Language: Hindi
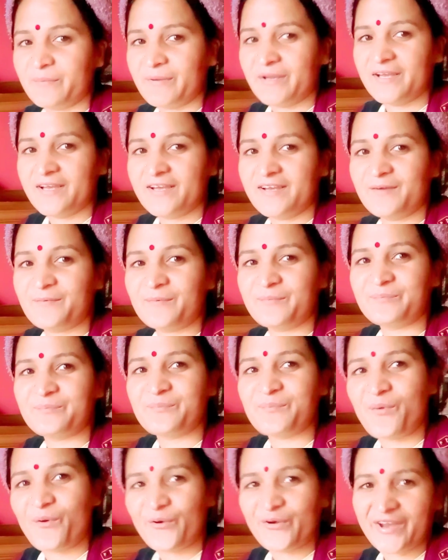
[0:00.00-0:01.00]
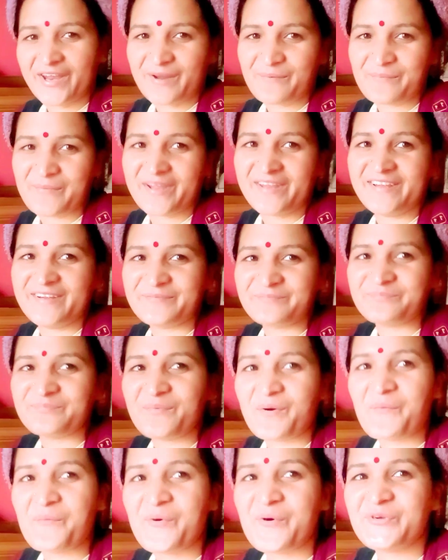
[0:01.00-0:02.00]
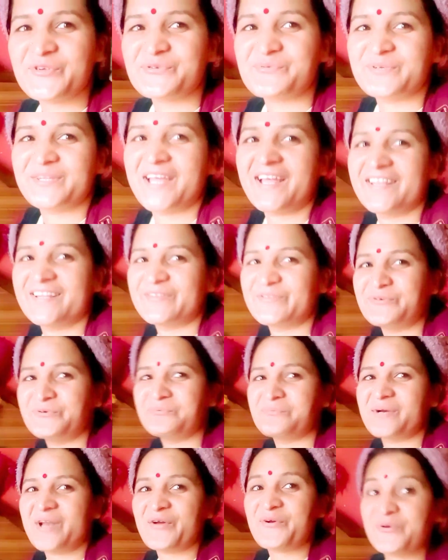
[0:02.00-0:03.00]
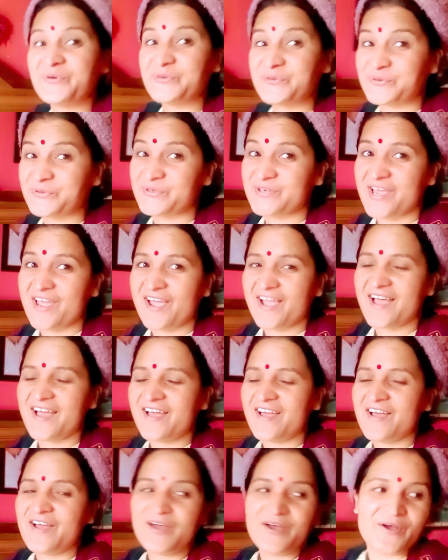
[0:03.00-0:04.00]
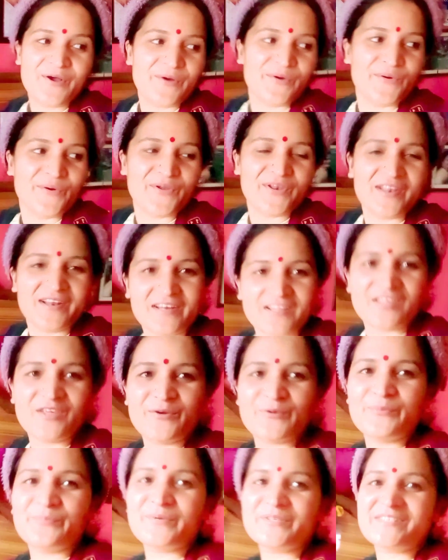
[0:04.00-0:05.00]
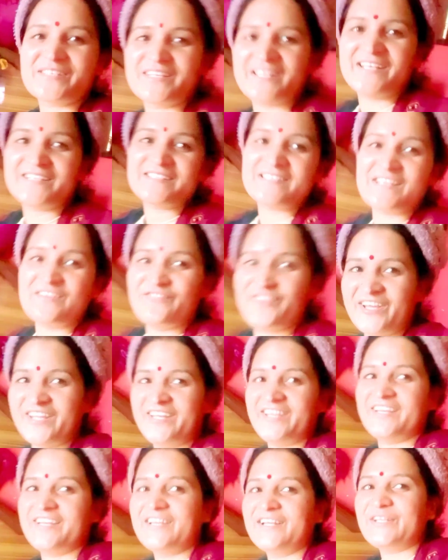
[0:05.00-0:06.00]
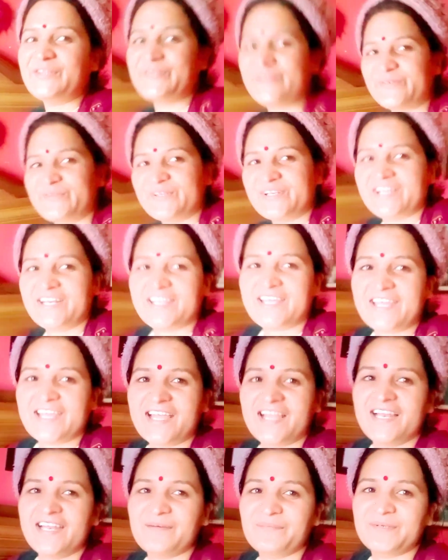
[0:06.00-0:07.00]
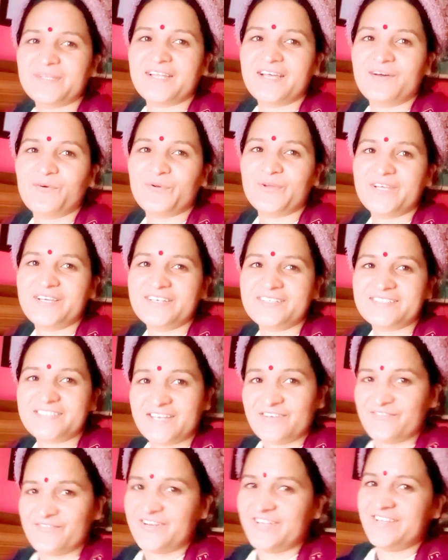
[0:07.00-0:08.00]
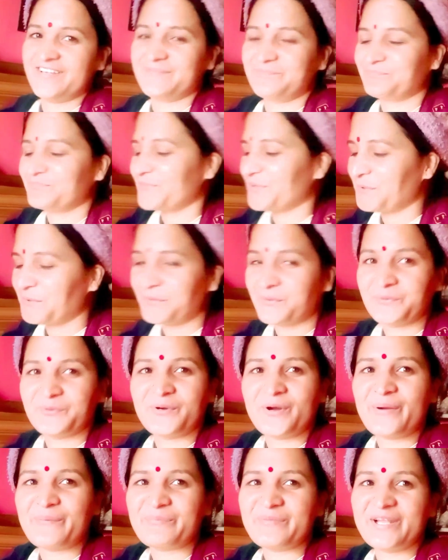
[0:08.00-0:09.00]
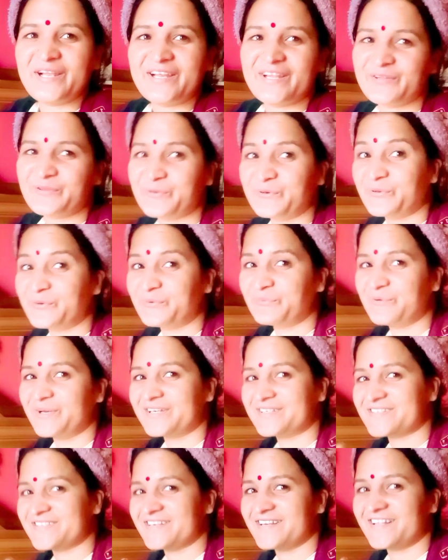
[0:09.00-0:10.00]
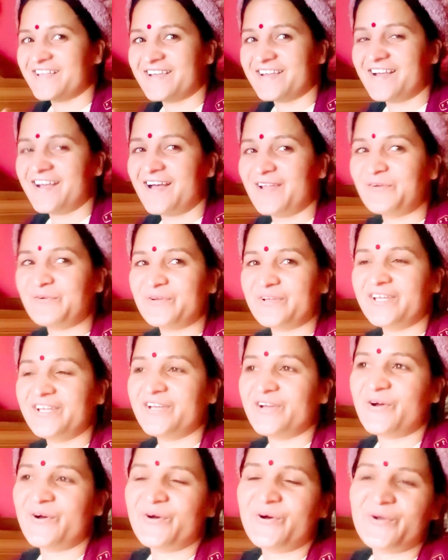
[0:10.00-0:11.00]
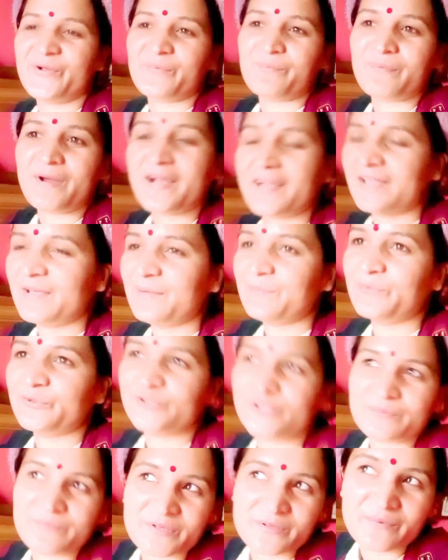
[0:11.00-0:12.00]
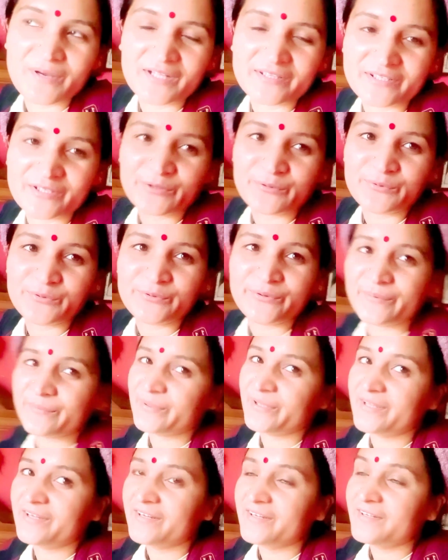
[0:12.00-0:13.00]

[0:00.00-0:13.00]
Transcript: मैं मॉर्निंग में ही मोमोज बना देती हूँ बड़ा खुश हो जाएगा और लड़की को पसंद है सेवई तो लड़की के लिए बनाऊँगी सेवई तो अपने लिए दोनों मिक्स करके खा लूँगी और बाकी मौसम की बात करूँ तो अभी